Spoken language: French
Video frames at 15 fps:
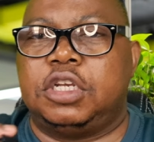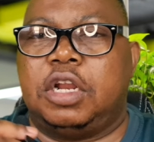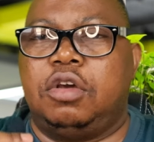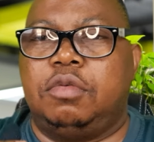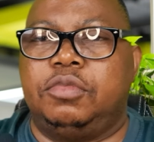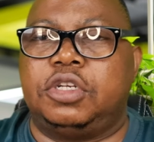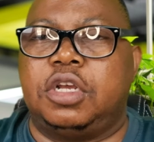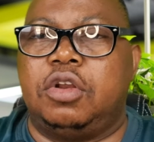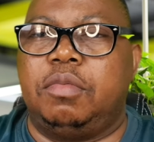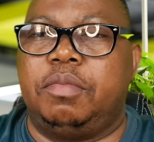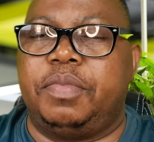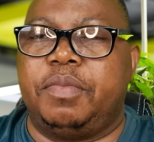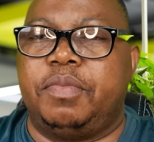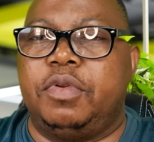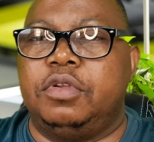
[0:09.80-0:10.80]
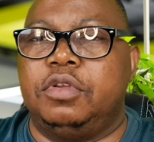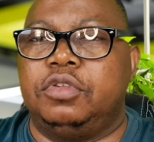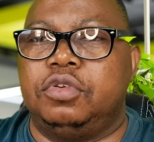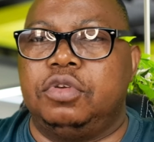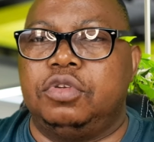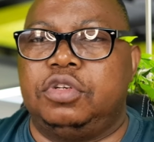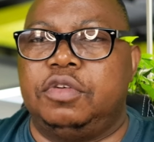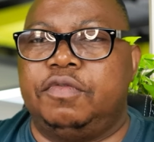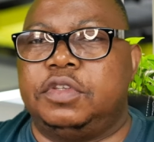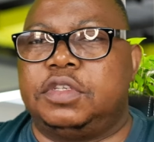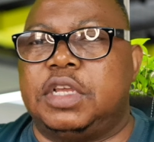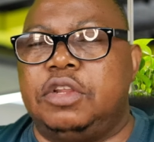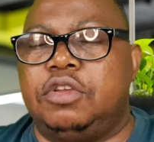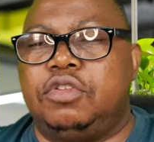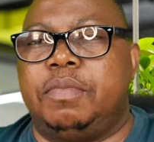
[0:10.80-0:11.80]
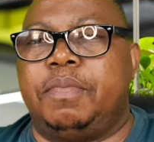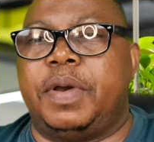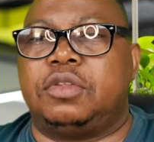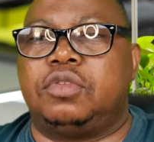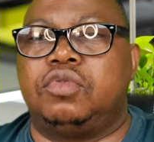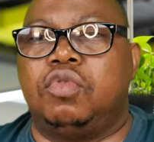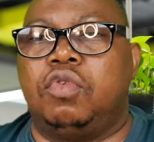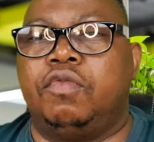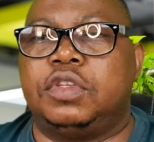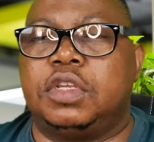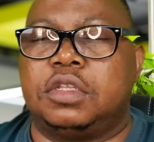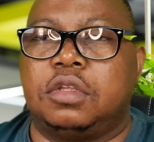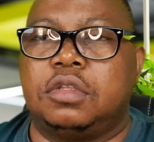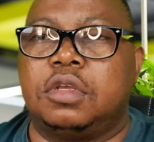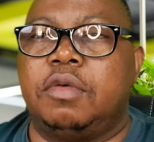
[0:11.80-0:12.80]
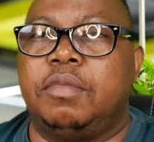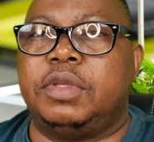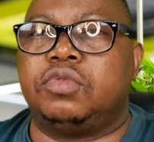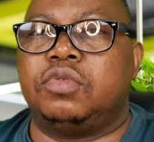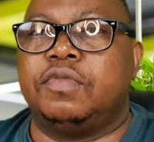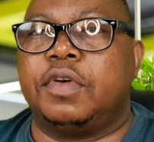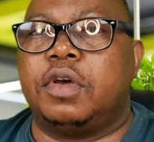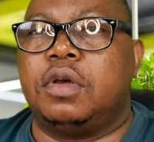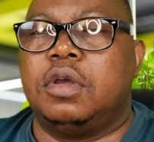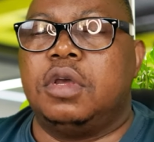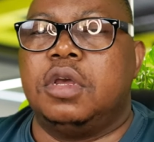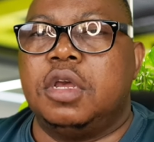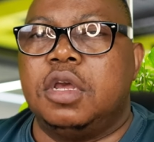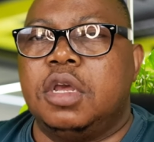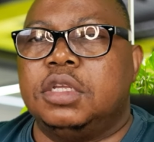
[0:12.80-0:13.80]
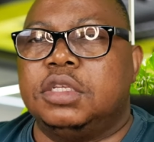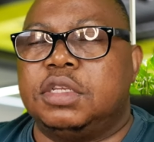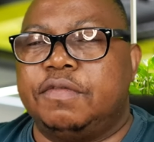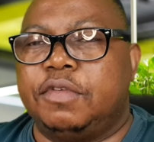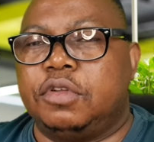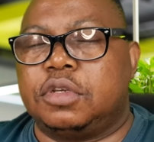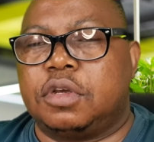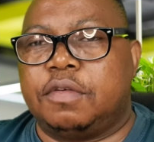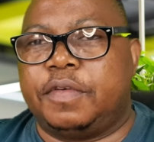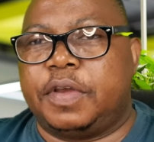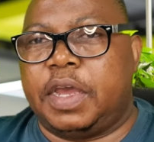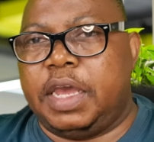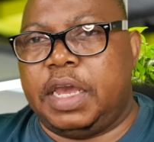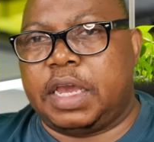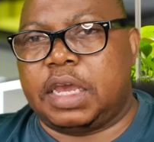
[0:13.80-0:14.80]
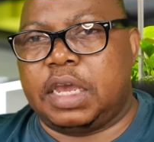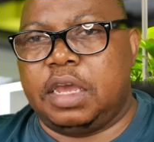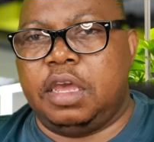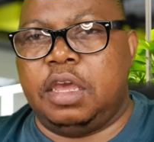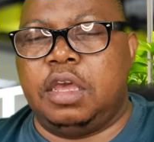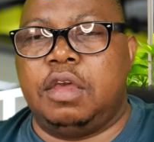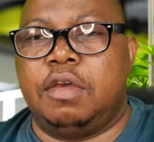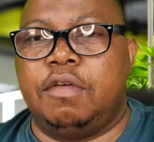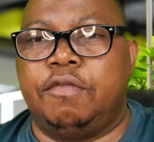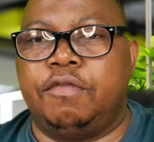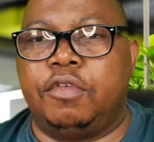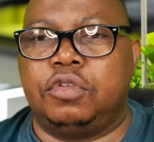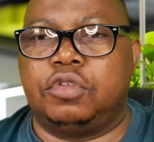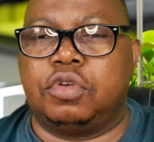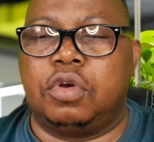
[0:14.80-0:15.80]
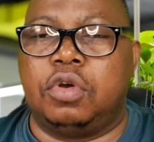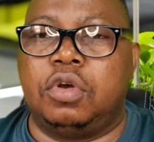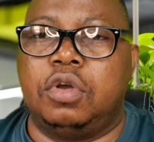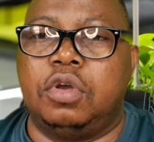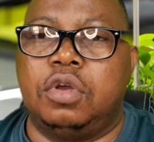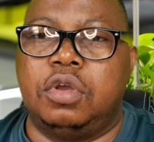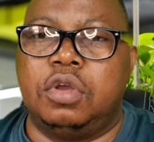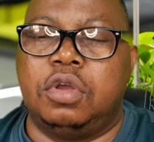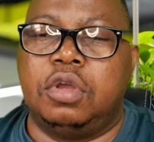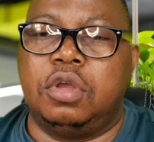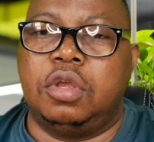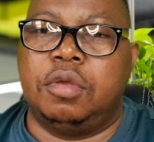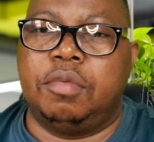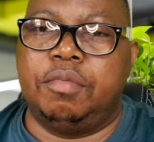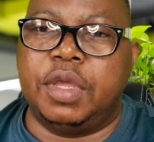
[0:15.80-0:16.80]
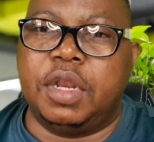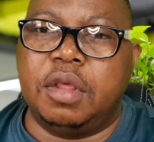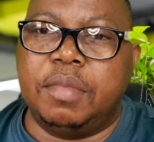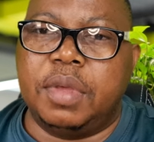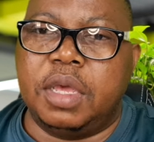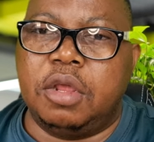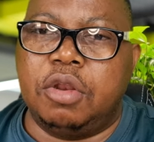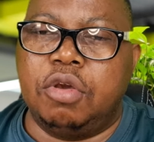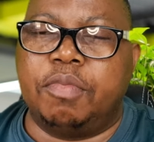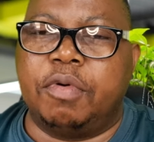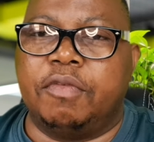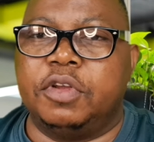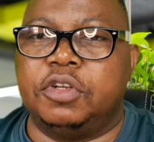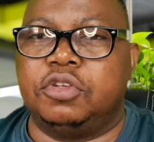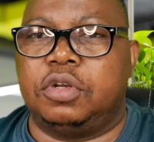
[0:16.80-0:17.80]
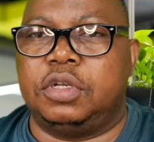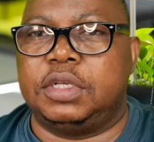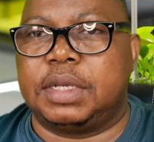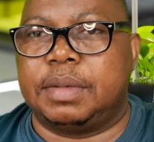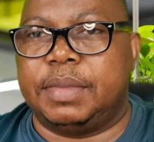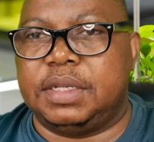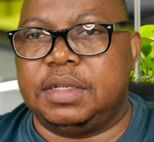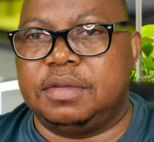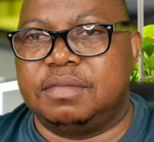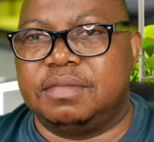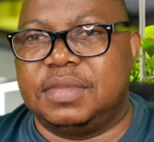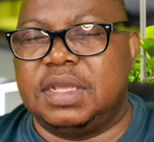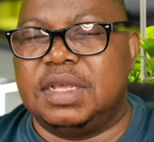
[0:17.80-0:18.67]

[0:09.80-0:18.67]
Shalom, shalom, peuple de Dieu. Je vous salue de partout où vous êtes en train de me suivre. C'est votre frère et votre bien-aimé, le prophète Jean-Luc Kamani.